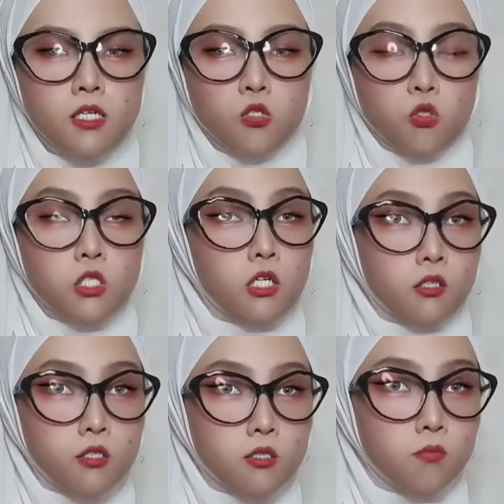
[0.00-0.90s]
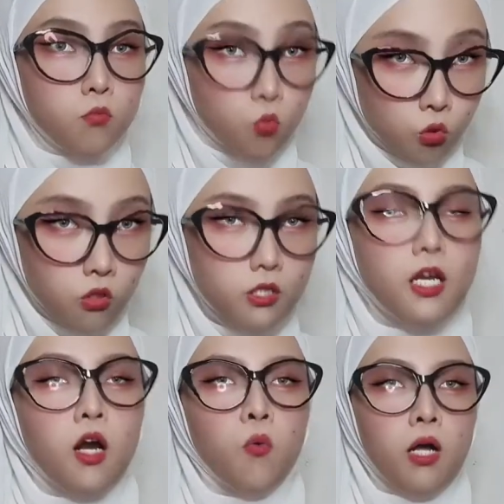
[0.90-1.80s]
sosial tersebut,
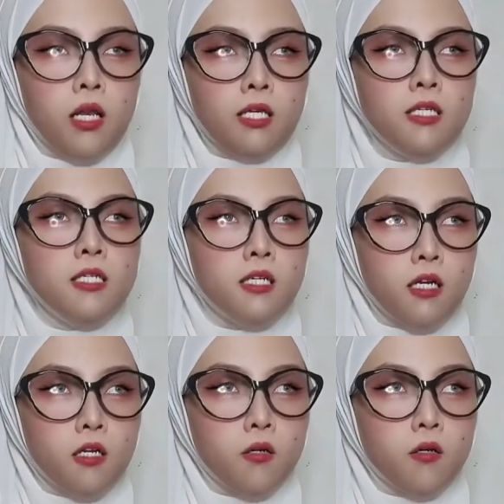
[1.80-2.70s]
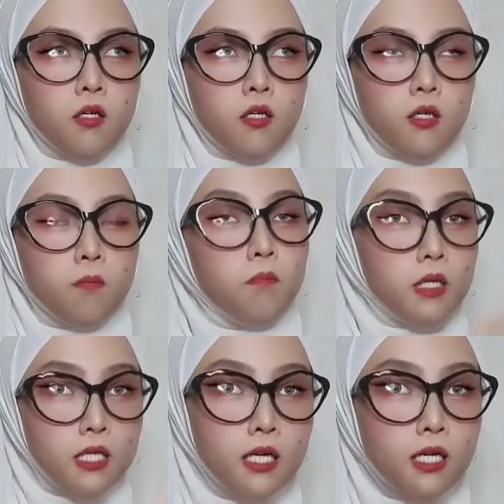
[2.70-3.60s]
diawali dengan
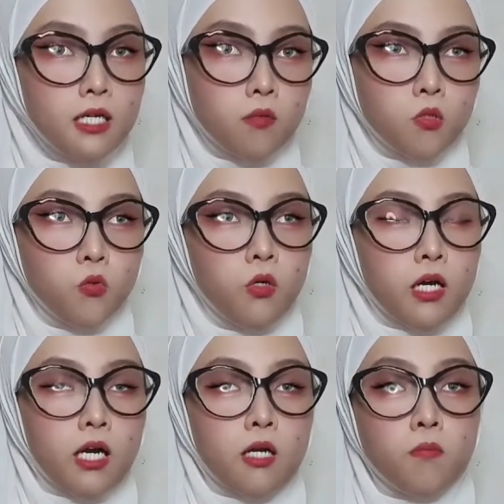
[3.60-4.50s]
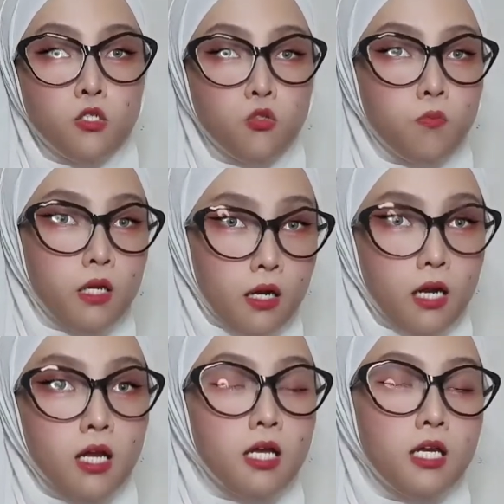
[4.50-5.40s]
pria yang menggunakan baju merah
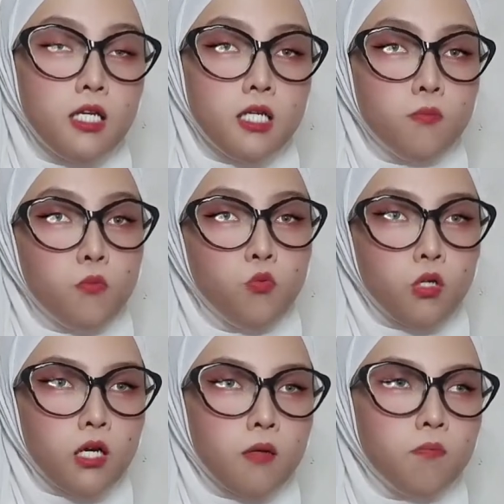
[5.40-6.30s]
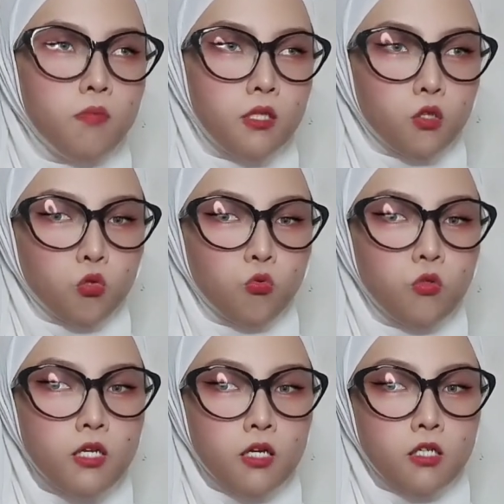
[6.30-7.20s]
yang membuka pintu
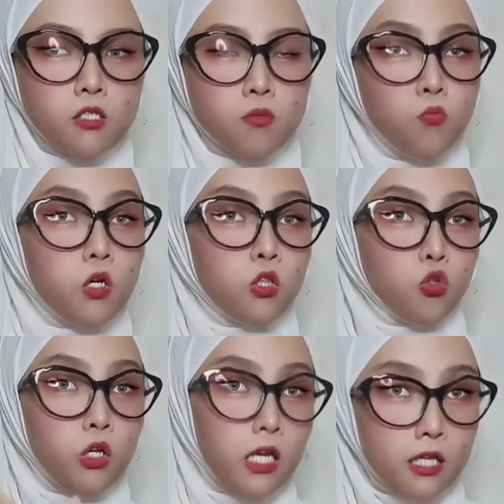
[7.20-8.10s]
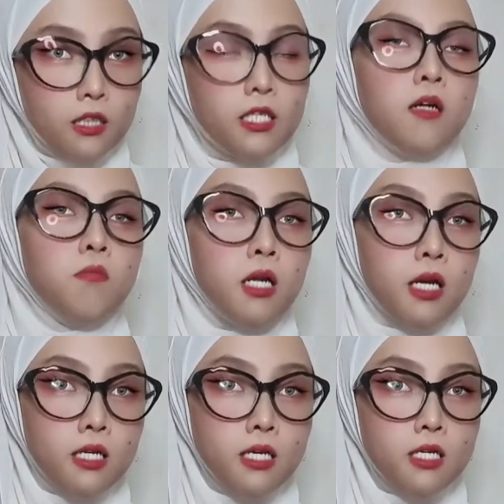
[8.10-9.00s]
dari sebuah toilet yang
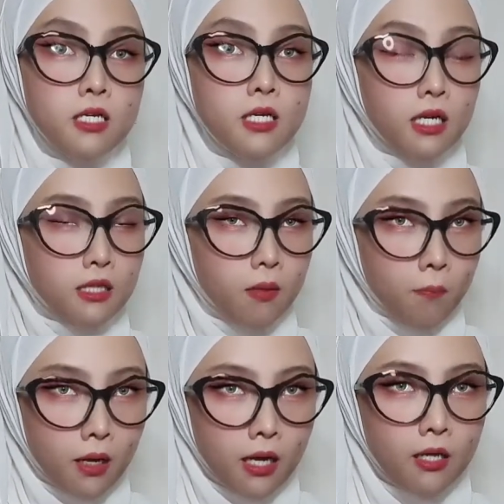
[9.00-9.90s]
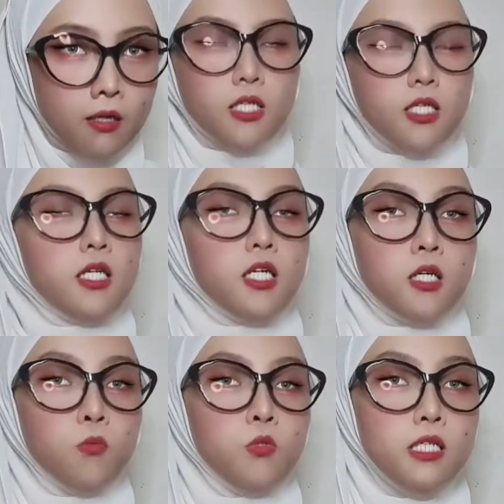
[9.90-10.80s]
berada di dekat lapangan.
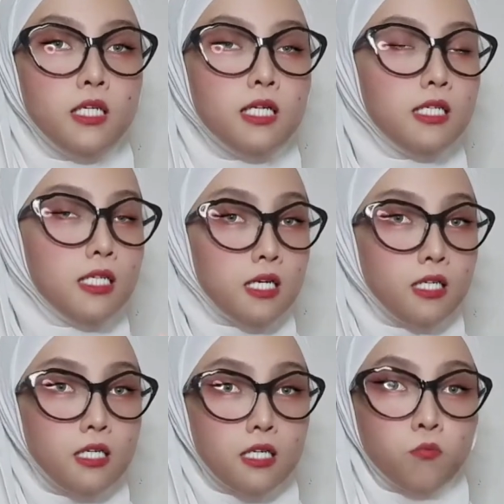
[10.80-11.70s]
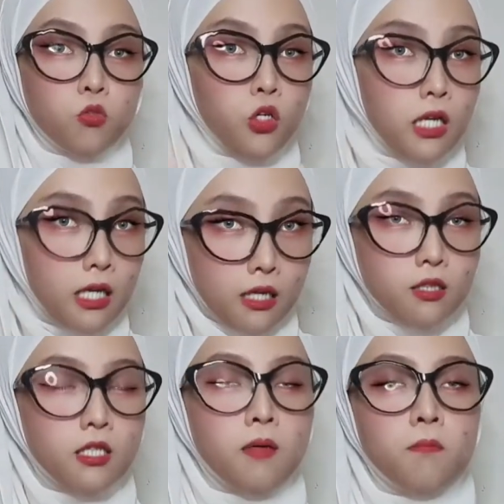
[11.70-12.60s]
Kemudian dari dalam toilet
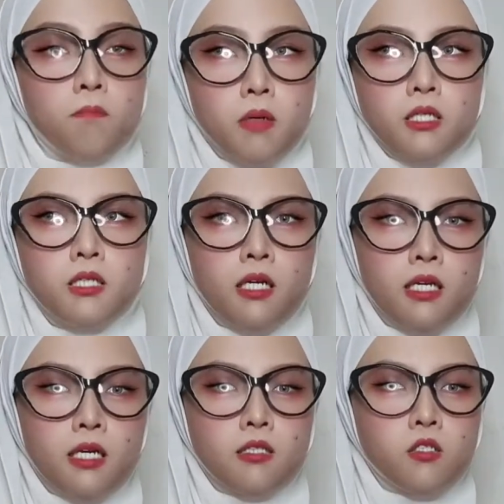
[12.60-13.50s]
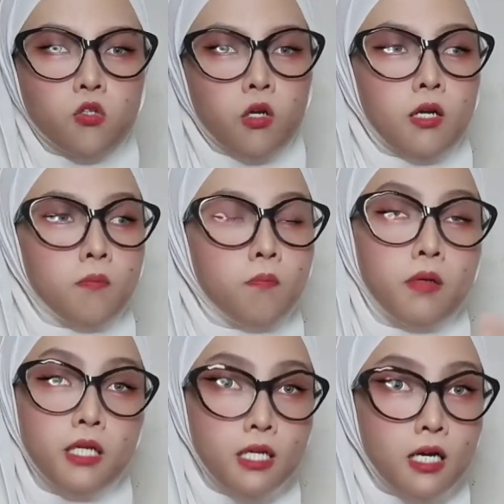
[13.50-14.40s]
nampak terlihat seorang
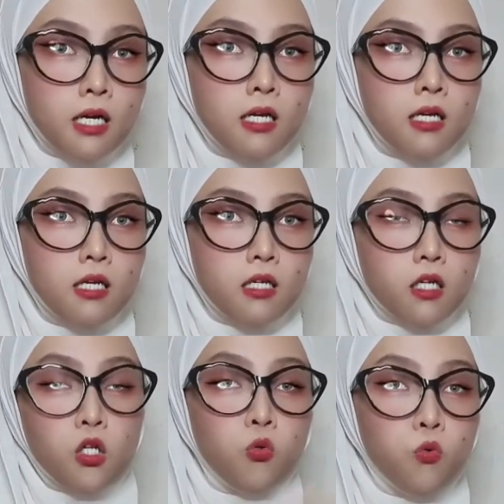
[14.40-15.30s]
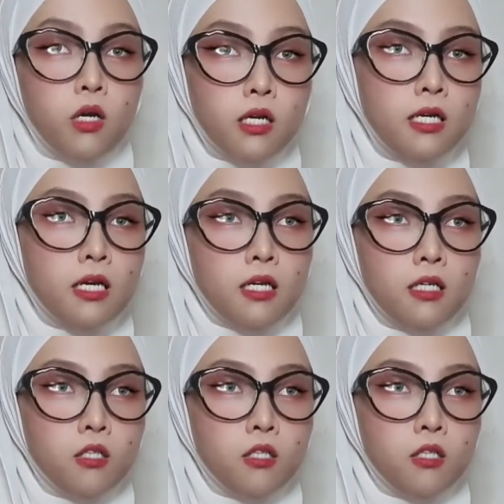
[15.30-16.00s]
pria keluar dari